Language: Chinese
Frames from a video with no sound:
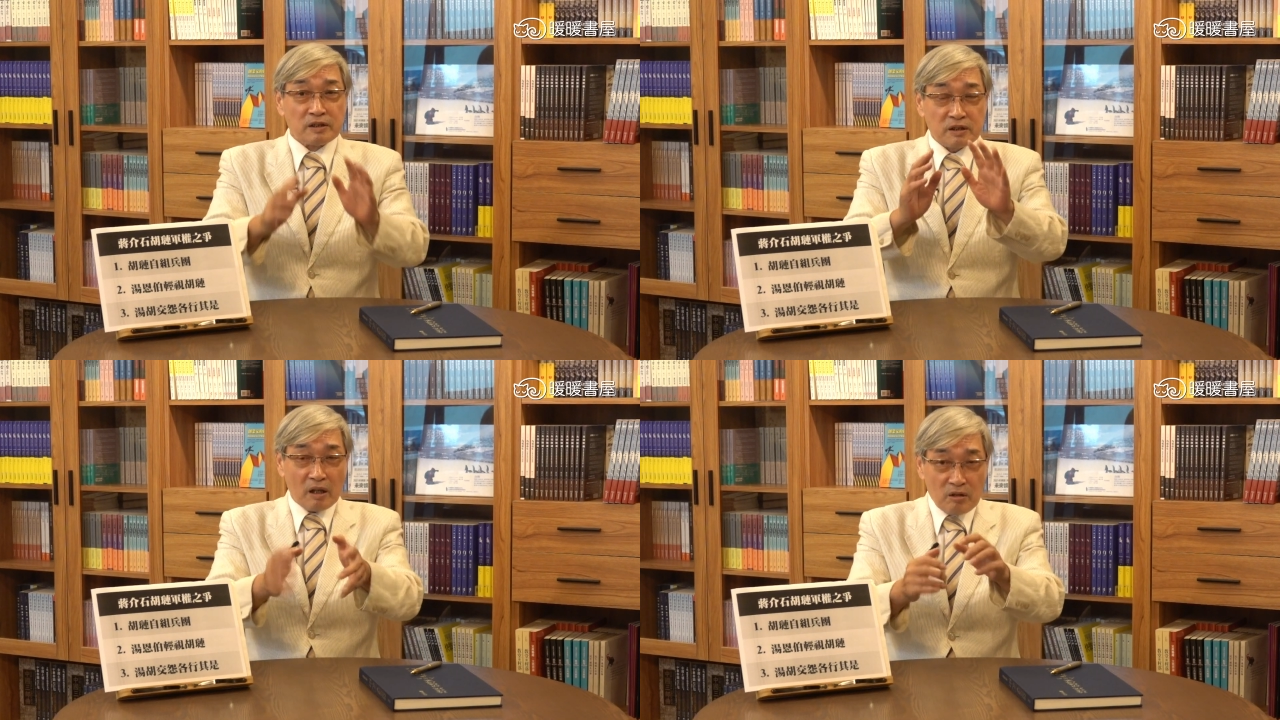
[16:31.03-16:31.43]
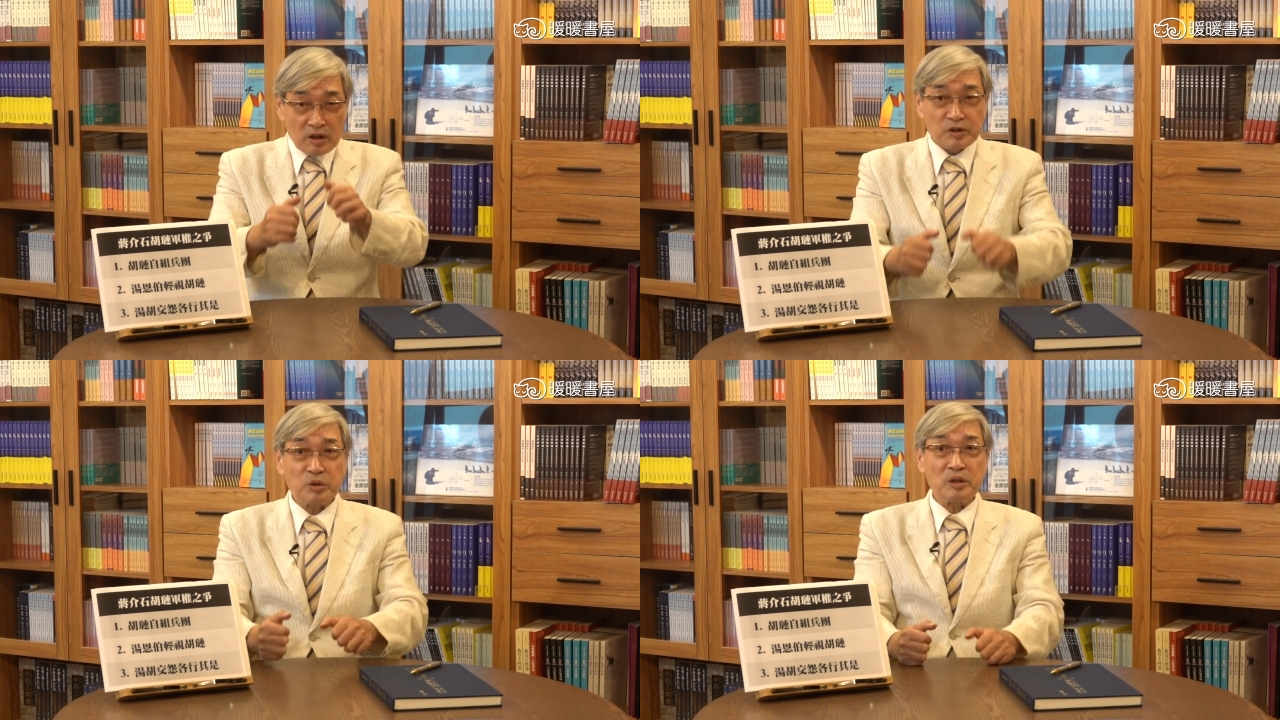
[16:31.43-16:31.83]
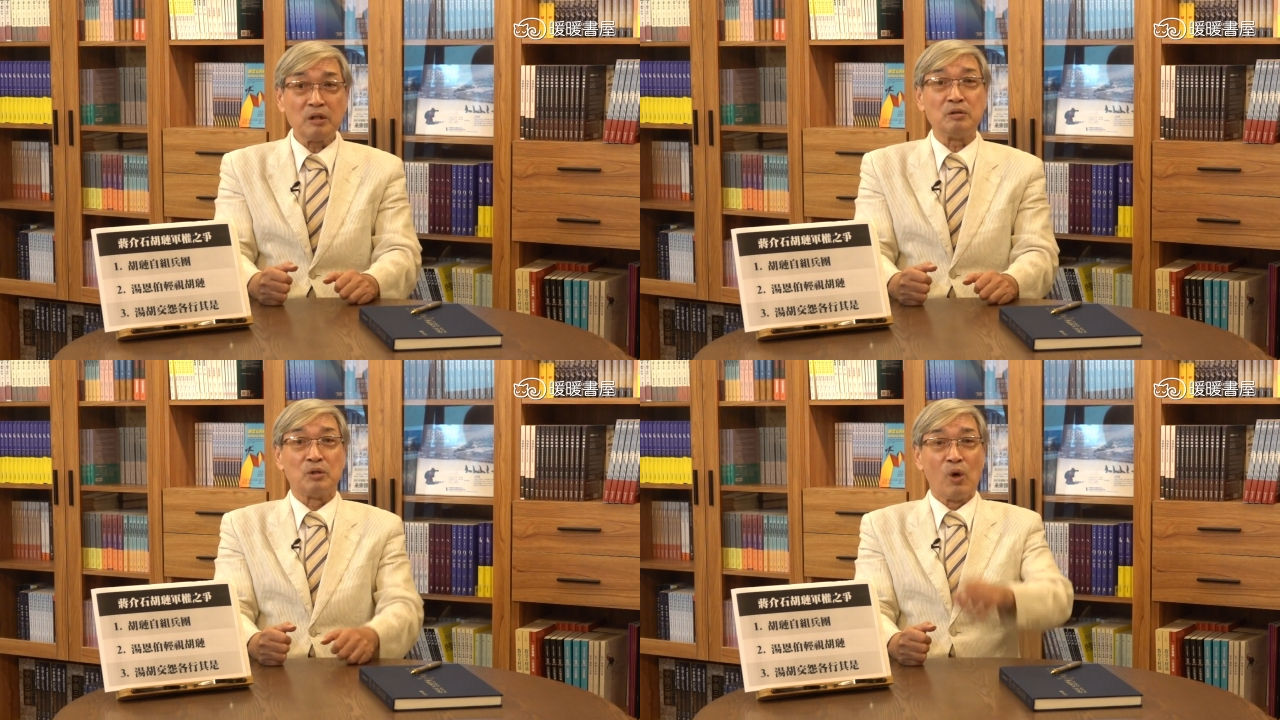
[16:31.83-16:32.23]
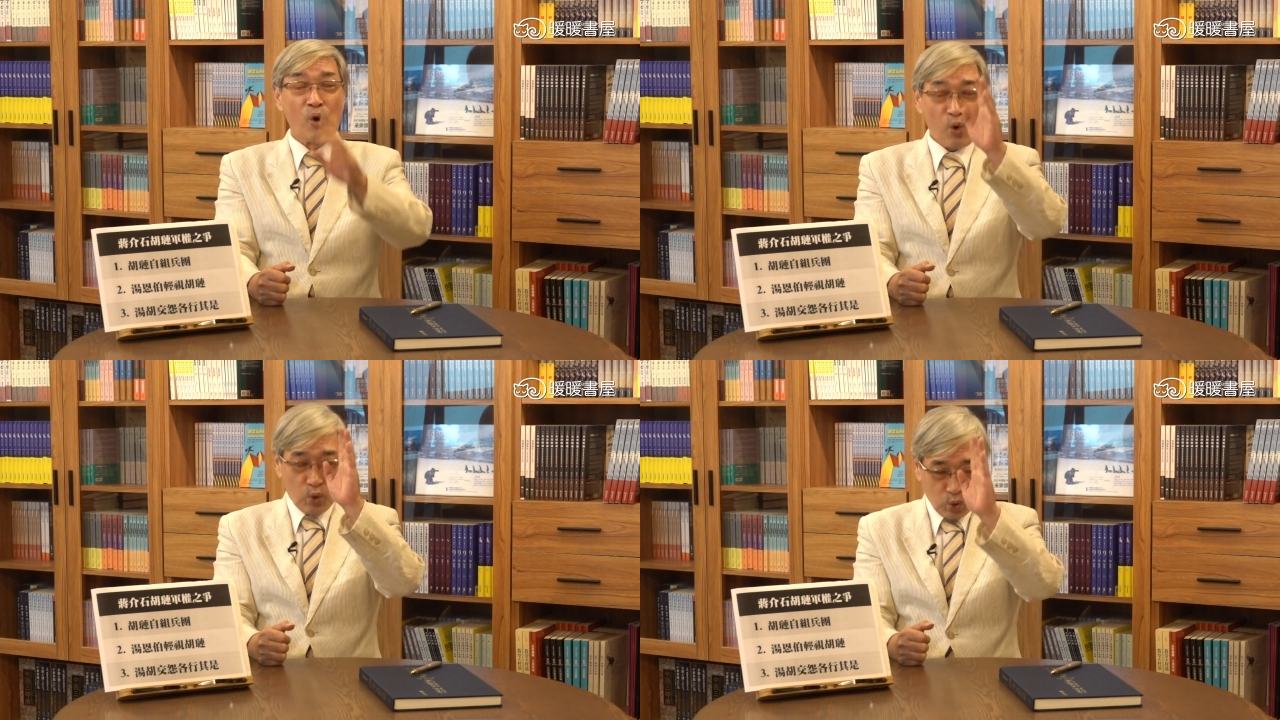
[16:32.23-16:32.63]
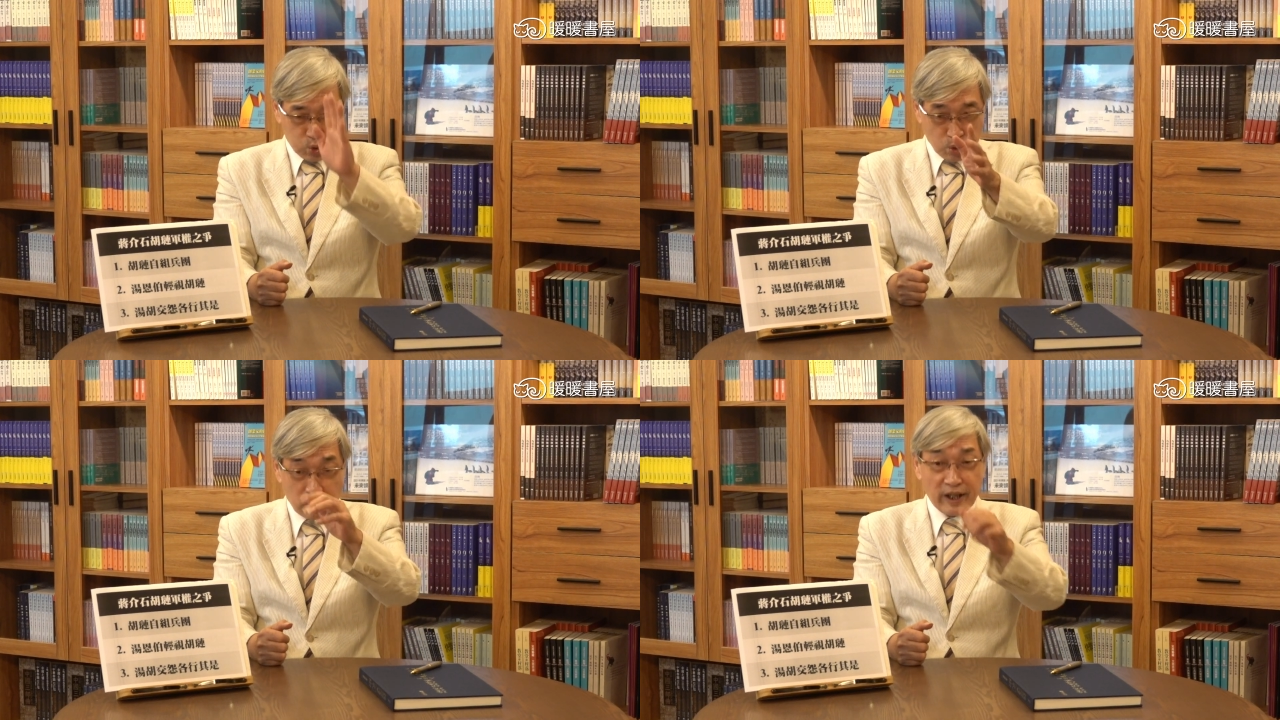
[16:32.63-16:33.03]
到了最后，
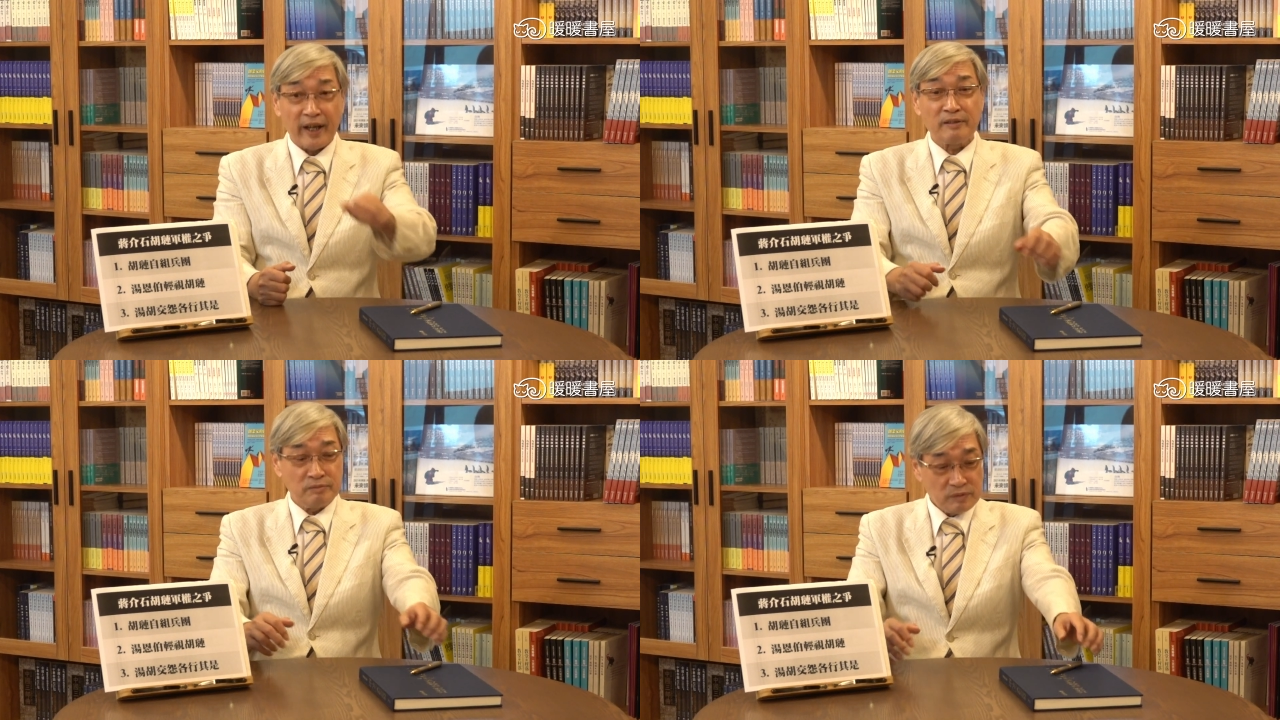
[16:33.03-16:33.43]
胡琏，